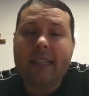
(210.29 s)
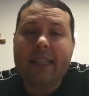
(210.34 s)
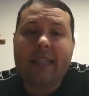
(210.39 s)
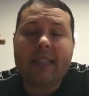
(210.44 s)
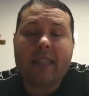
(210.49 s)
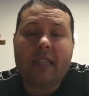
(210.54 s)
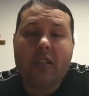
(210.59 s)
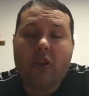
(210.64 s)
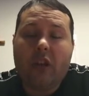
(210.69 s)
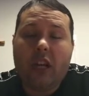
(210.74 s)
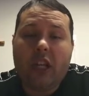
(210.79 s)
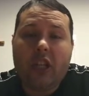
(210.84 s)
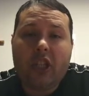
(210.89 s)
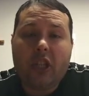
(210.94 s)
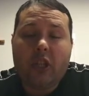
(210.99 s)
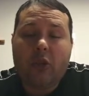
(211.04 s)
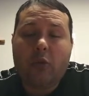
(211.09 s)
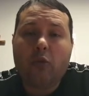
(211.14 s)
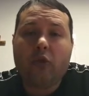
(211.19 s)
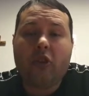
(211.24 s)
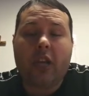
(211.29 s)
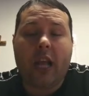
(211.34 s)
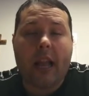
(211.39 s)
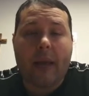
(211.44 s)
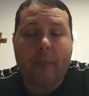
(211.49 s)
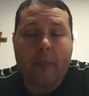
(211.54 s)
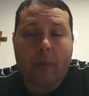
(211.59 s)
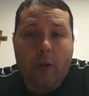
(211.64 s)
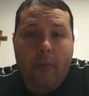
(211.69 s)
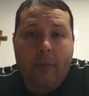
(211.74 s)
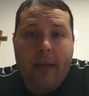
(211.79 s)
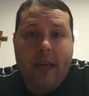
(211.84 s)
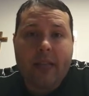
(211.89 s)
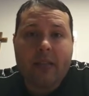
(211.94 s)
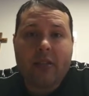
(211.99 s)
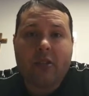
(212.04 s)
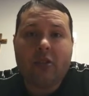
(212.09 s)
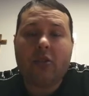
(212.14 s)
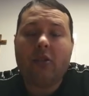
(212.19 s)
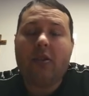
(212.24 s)
Il Signore Gesù ce l'ha
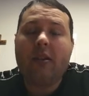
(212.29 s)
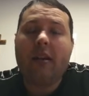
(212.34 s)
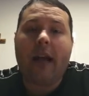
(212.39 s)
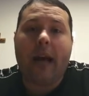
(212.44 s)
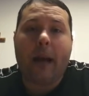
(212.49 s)
promesso,